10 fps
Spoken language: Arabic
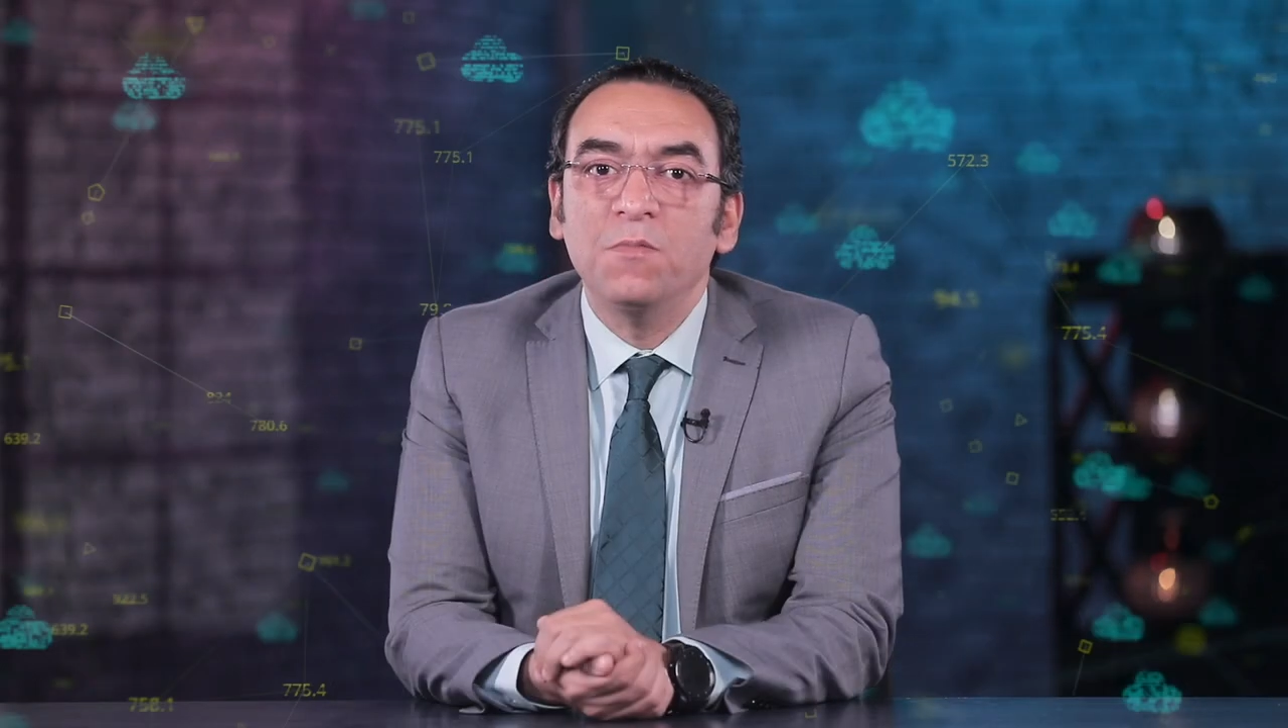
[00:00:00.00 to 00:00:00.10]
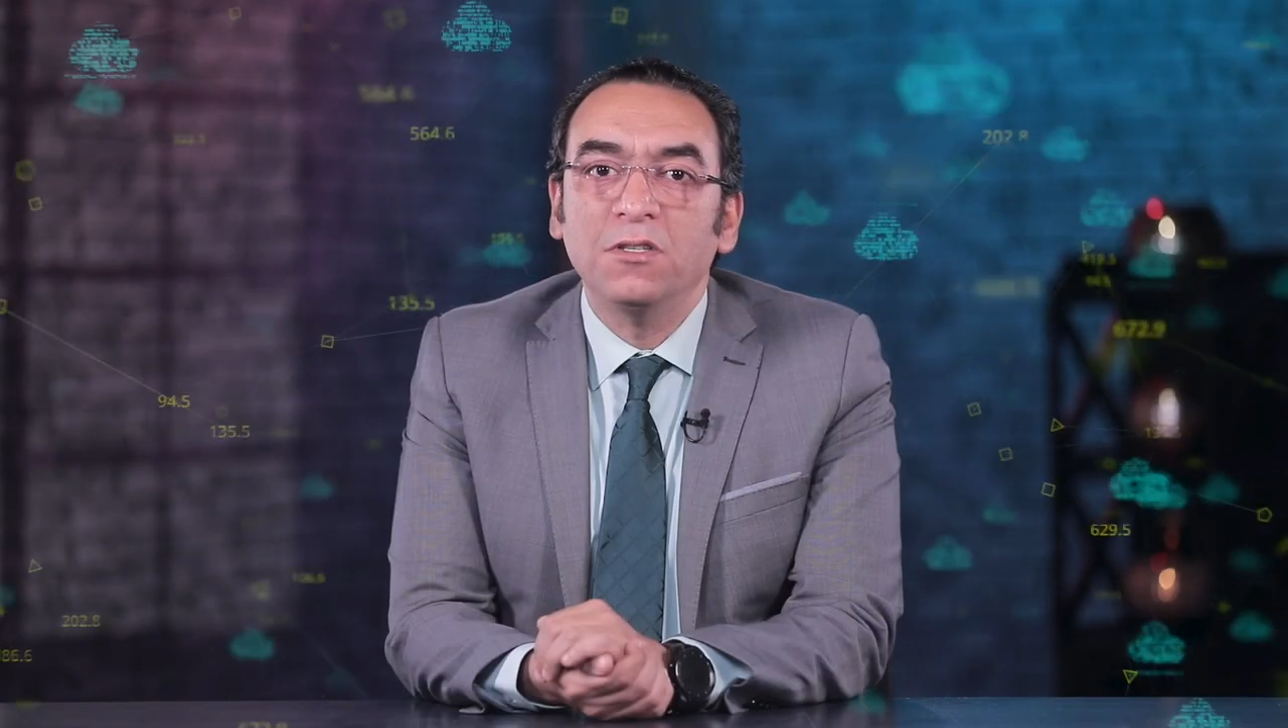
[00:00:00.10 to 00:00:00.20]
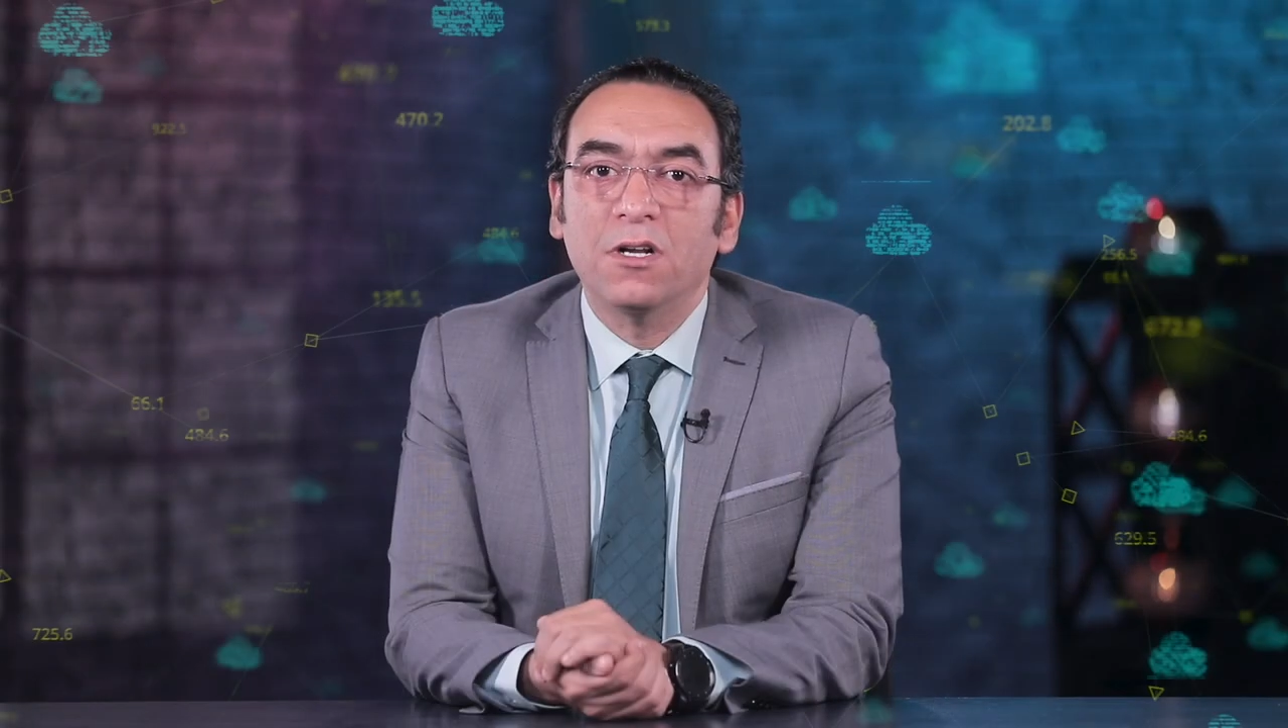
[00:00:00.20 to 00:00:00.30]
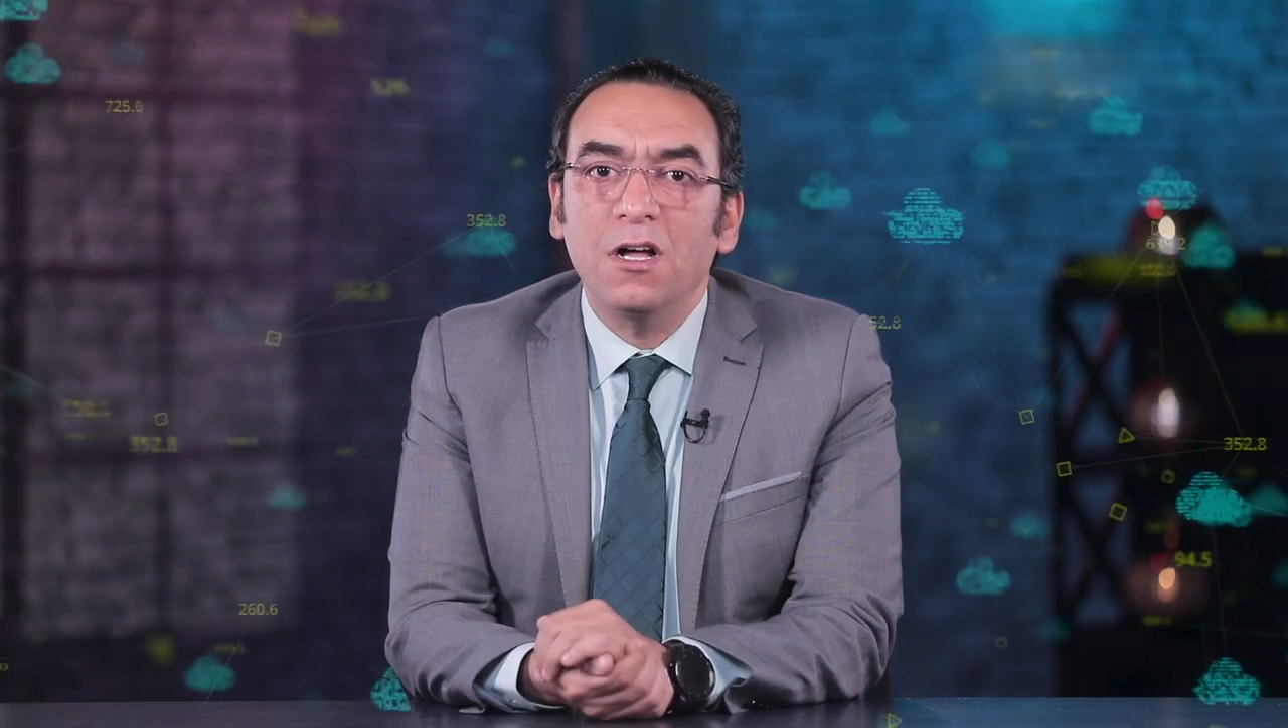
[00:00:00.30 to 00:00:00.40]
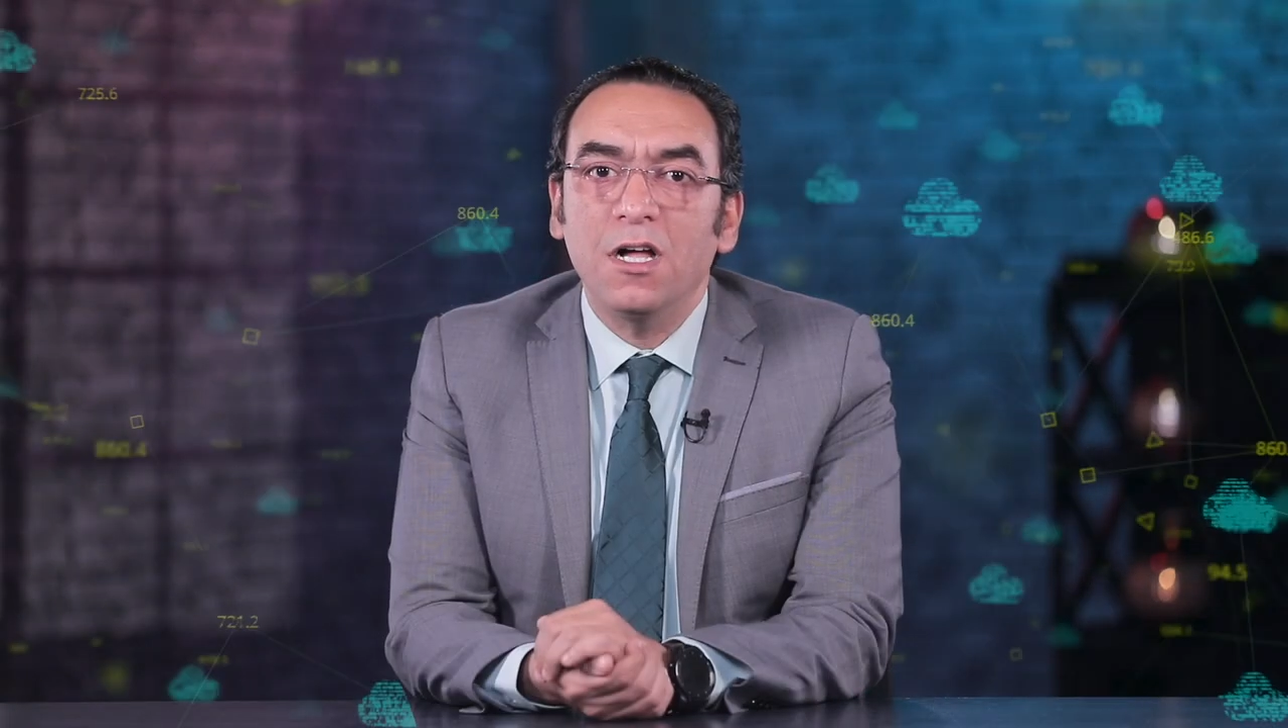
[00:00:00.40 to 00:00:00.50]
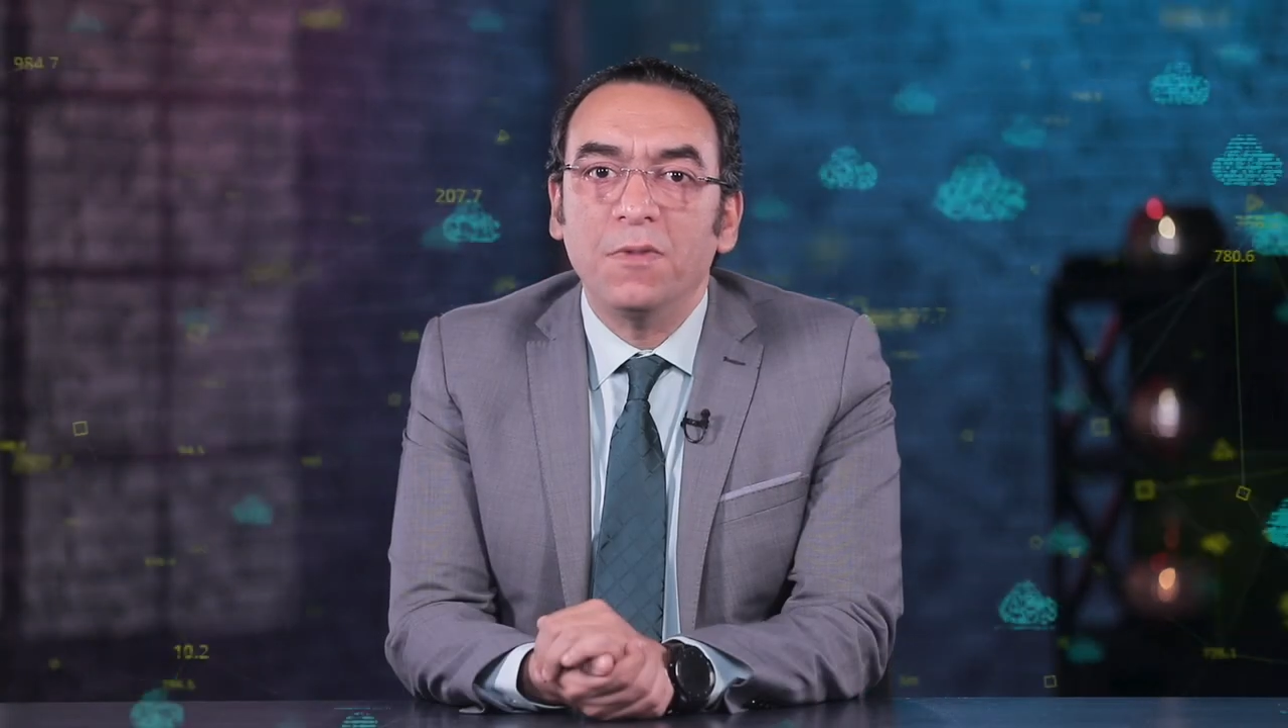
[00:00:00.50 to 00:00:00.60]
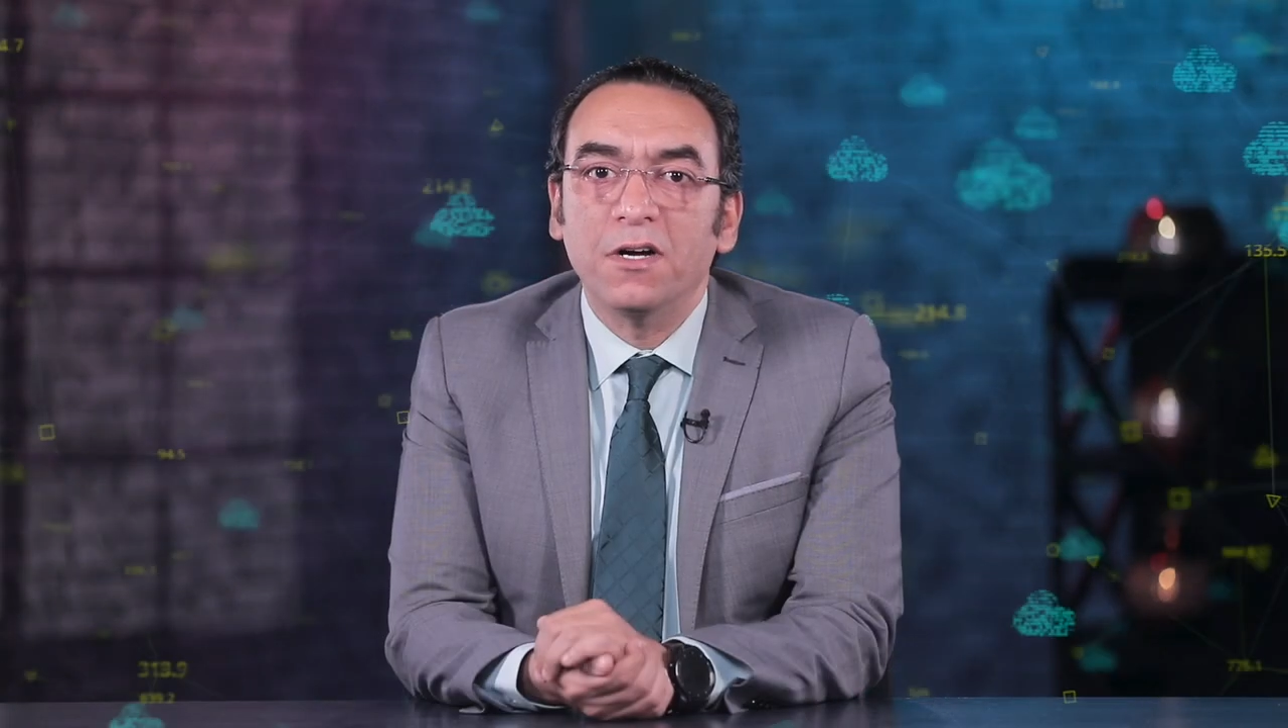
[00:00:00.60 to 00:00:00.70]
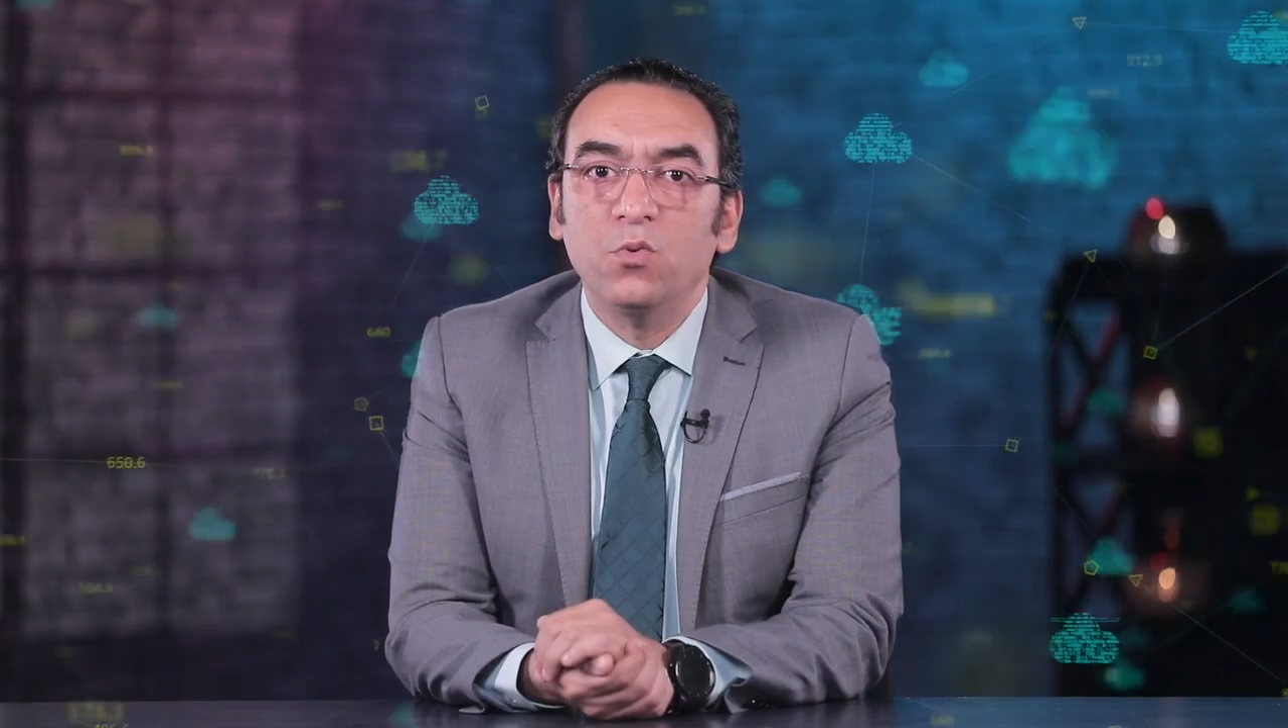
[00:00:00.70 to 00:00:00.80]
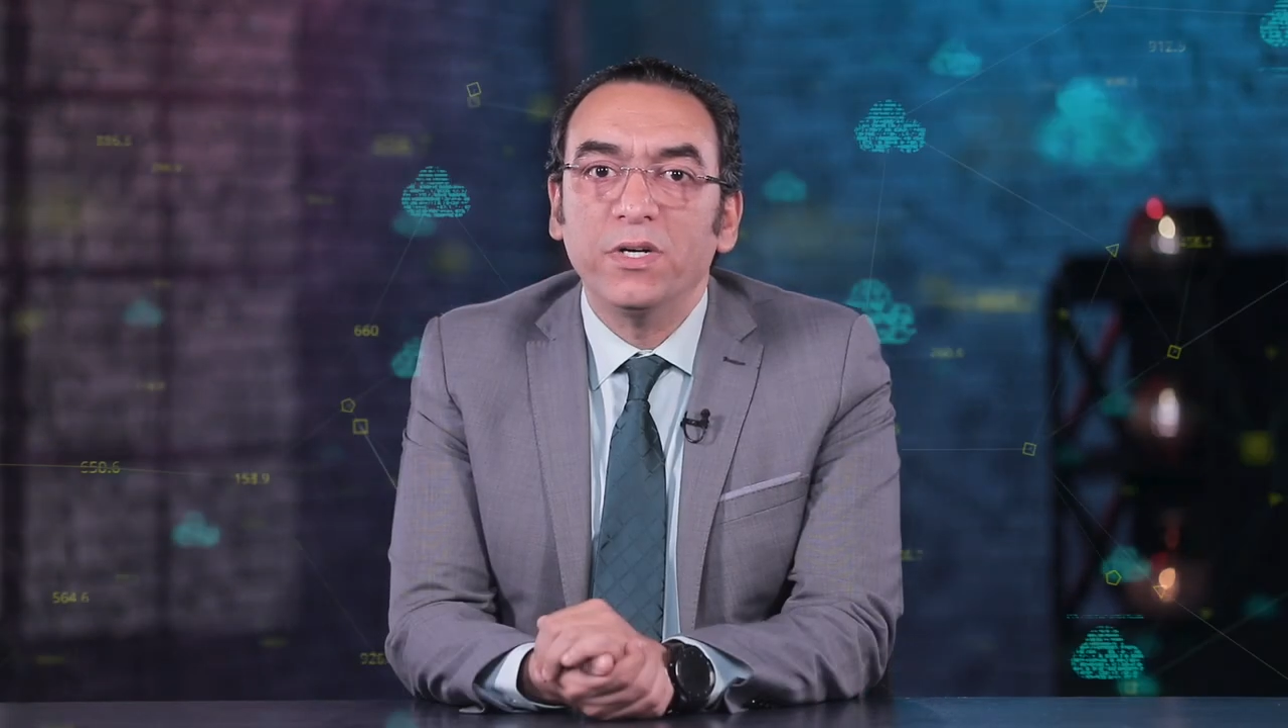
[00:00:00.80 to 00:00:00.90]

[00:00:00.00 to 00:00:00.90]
من رقمك